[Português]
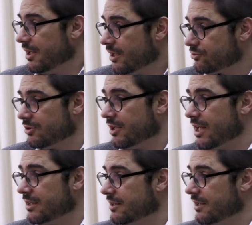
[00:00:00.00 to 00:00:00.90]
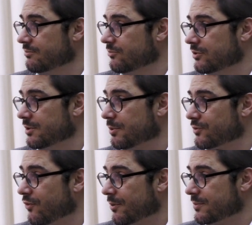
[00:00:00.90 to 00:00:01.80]
a sociedade tem múltiplas
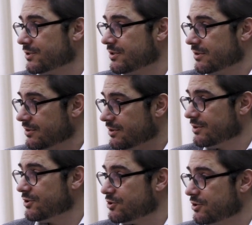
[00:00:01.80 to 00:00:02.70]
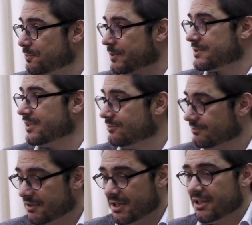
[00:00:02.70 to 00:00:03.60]
formas de, de, de expressão